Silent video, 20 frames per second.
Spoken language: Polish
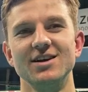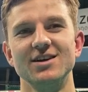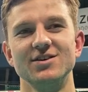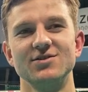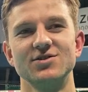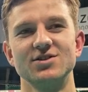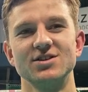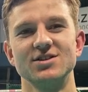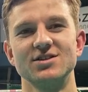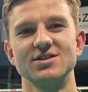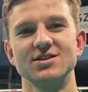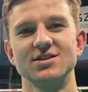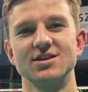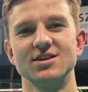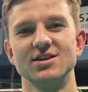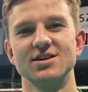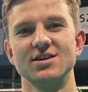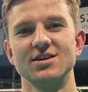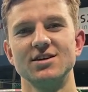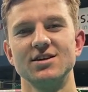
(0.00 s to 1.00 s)
Wszyscy
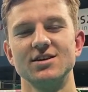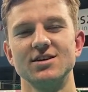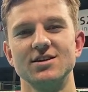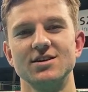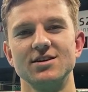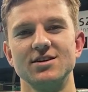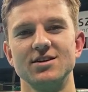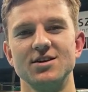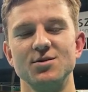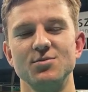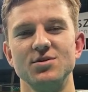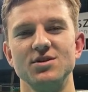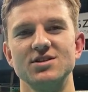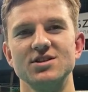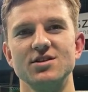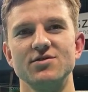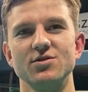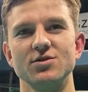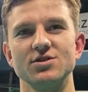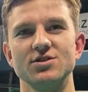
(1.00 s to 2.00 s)

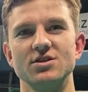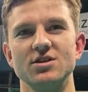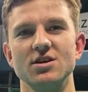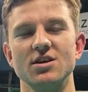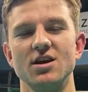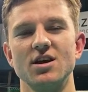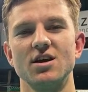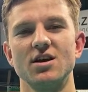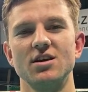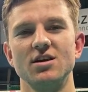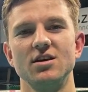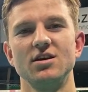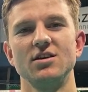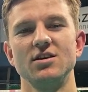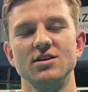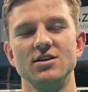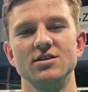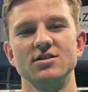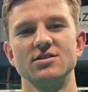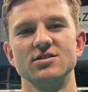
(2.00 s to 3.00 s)
kibice w Olsztynie i,
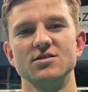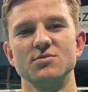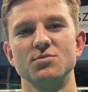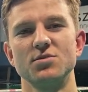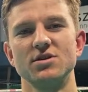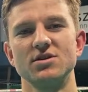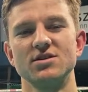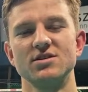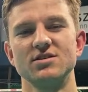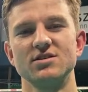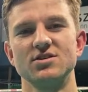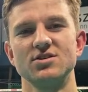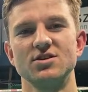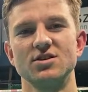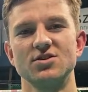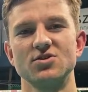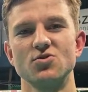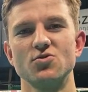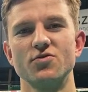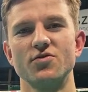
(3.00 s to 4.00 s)
i sympatycy
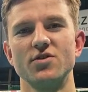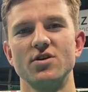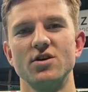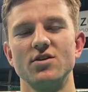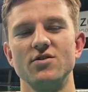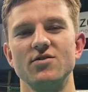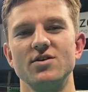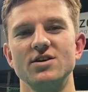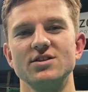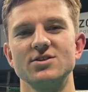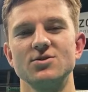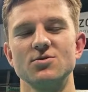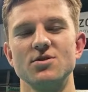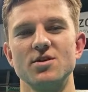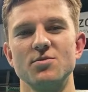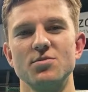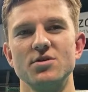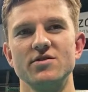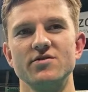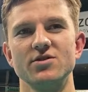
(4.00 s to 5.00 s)
siatkówki wiedzą na
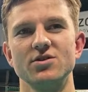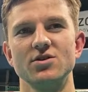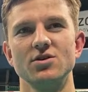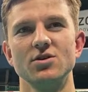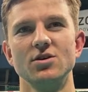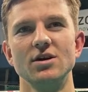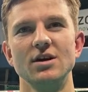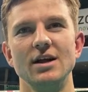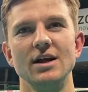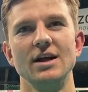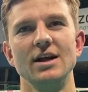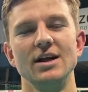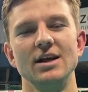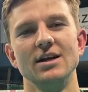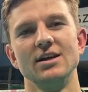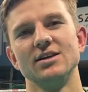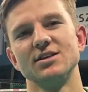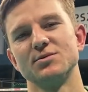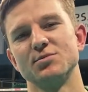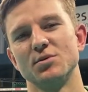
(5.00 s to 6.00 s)
pewno
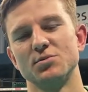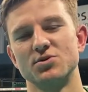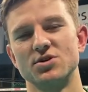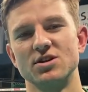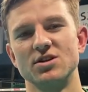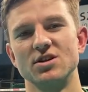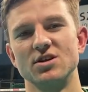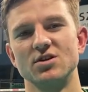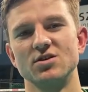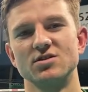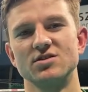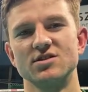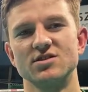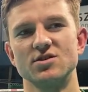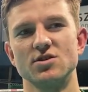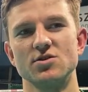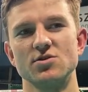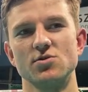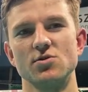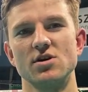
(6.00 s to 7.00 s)
z poprzedniego
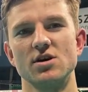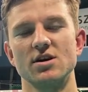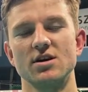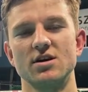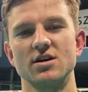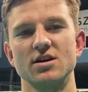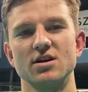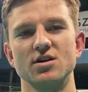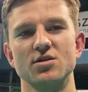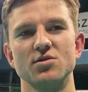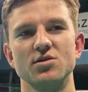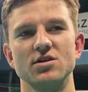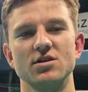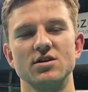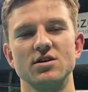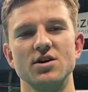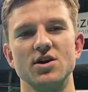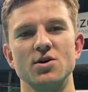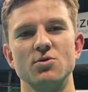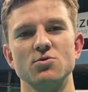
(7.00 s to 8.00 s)
sezonu, jak, jak
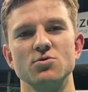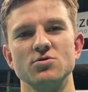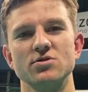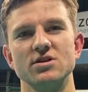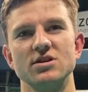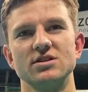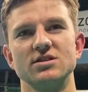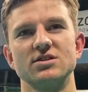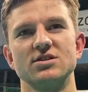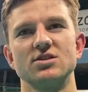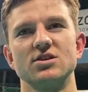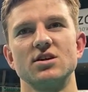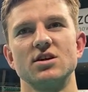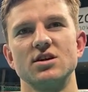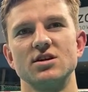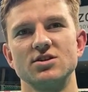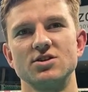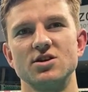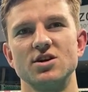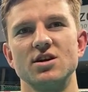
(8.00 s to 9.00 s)
grał u nas,
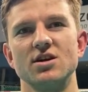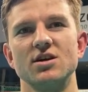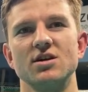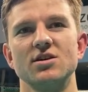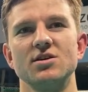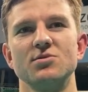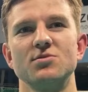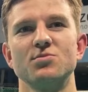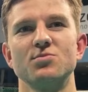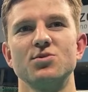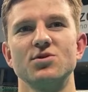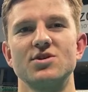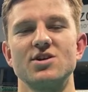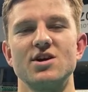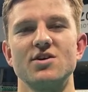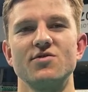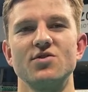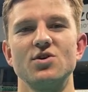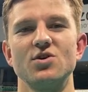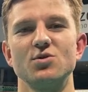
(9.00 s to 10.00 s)
że, że
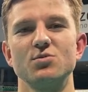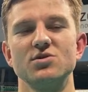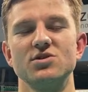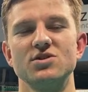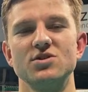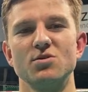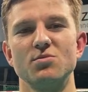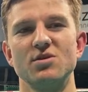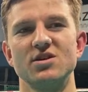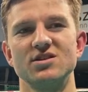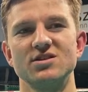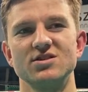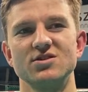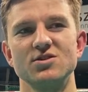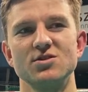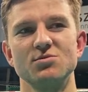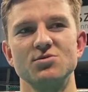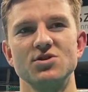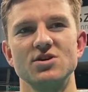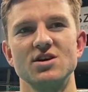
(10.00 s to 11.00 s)
potrafi robić to bardzo
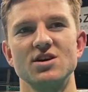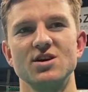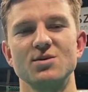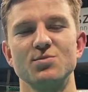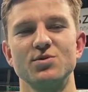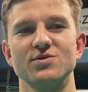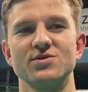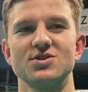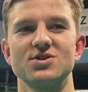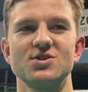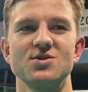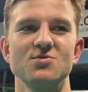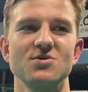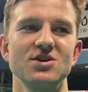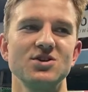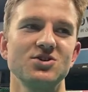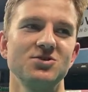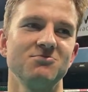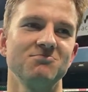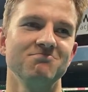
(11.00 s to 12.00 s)
dobrze, jak
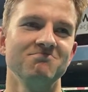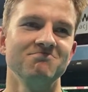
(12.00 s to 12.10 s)
powstrzymać.